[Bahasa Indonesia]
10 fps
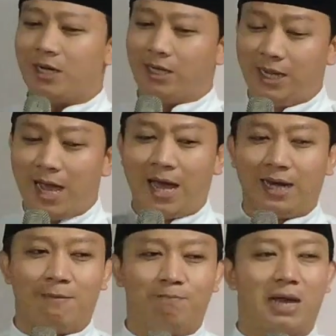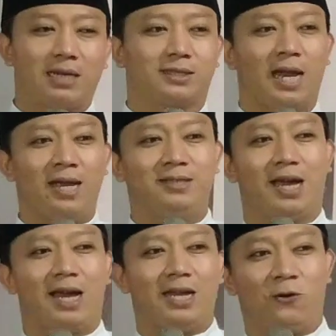di alam
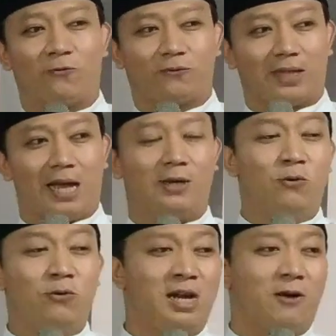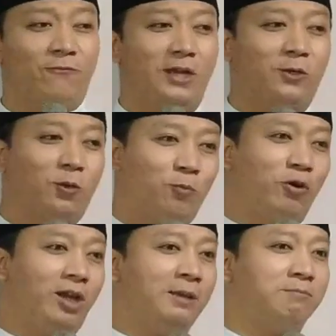barzahnya yuftanuna fi
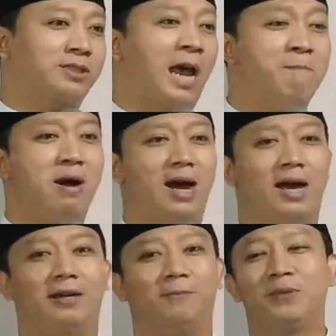kuburihim sab'an.